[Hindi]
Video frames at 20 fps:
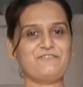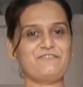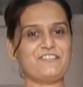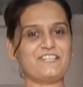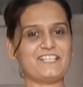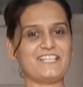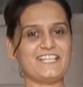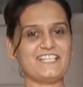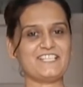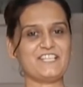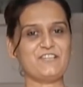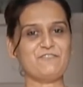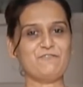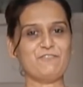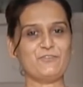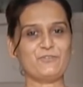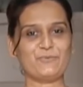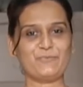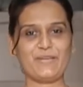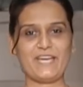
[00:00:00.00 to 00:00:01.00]
फिटनेस एंड
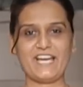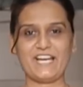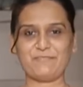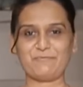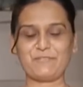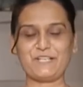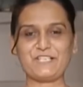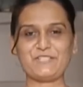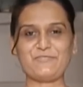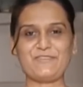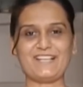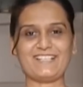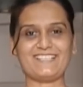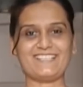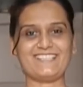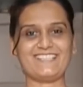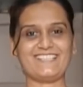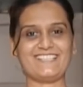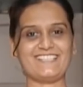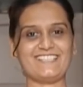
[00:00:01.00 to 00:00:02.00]
व्लॉग में आपका
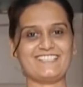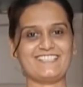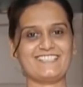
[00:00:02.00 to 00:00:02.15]
स्वागत है